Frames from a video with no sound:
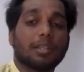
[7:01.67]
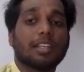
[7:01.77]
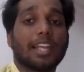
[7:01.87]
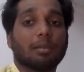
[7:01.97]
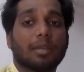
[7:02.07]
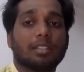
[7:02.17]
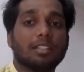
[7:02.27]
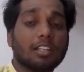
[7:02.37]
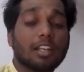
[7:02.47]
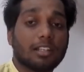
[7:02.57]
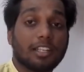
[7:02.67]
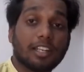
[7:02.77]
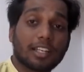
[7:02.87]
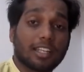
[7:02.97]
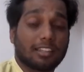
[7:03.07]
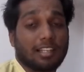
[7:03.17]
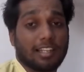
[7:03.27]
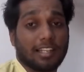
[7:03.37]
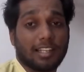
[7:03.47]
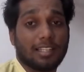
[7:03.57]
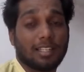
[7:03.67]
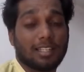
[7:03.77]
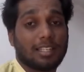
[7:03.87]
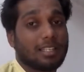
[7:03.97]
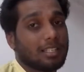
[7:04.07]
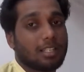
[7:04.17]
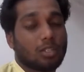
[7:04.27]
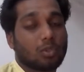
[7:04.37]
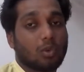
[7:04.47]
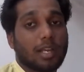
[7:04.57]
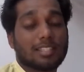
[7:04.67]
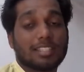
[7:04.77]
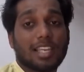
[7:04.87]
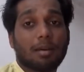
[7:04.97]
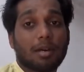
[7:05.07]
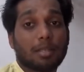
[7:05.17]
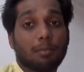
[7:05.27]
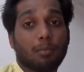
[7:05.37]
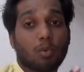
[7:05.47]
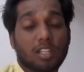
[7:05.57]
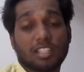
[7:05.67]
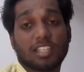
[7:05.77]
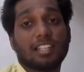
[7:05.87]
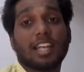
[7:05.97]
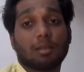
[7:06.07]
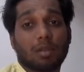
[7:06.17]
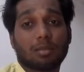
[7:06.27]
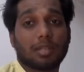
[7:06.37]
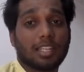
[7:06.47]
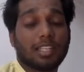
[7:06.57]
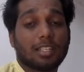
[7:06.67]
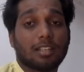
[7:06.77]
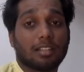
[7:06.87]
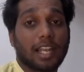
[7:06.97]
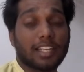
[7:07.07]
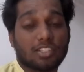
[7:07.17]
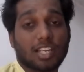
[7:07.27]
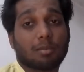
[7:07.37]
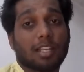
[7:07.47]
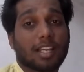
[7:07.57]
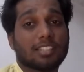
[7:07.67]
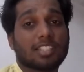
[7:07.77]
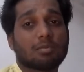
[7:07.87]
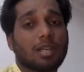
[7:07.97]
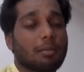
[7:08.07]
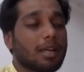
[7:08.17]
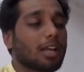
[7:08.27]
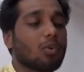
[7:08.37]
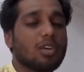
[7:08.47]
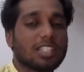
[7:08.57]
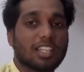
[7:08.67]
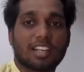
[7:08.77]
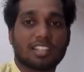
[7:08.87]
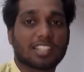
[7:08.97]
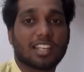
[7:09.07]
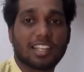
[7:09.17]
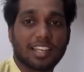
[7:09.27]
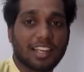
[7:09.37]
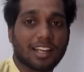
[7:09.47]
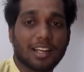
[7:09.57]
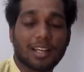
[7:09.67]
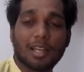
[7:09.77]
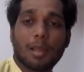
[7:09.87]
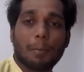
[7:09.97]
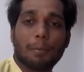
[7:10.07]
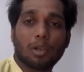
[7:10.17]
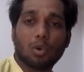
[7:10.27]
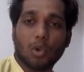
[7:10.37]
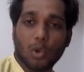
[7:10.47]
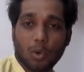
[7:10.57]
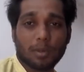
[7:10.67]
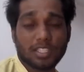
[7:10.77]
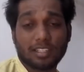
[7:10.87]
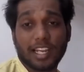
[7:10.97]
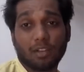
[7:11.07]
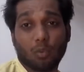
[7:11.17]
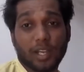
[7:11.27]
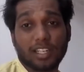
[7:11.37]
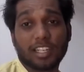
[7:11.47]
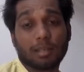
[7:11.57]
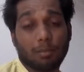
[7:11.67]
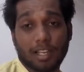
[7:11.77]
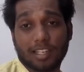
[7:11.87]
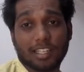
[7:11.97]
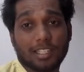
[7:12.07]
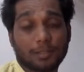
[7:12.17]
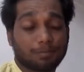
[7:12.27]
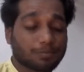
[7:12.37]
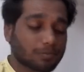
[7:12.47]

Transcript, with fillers: अपनी डाइट में डिनर डिनर के अंदर लेना है तो गाइज़ ये हमारे पूरे दिन की डाइट प्लान बनेगी डाइट चार बनेगा जिसमें हमारा कोई ज़्यादा खर्चा नहीं आएगा बिल्कुल लो बजट डाइट वेट गेन प्लान है ये